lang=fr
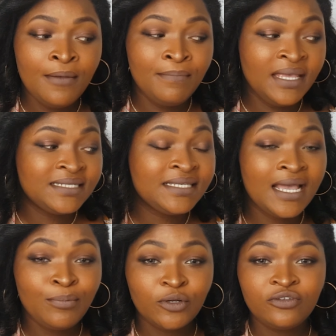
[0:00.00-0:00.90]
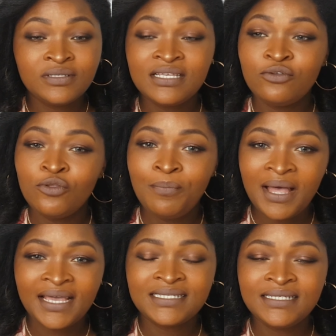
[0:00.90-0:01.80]
Mais ce qui est important, c'est de ne pas
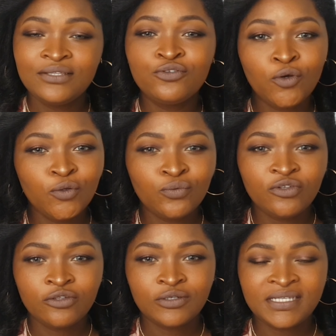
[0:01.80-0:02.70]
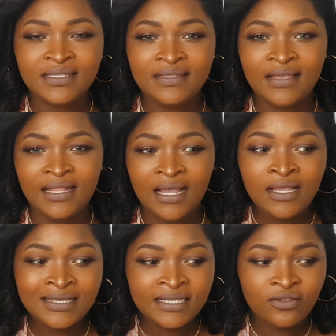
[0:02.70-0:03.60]
rester trop longtemps dans cet état-là.
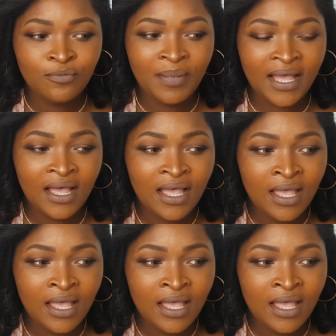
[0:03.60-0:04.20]
C'est de ne pas,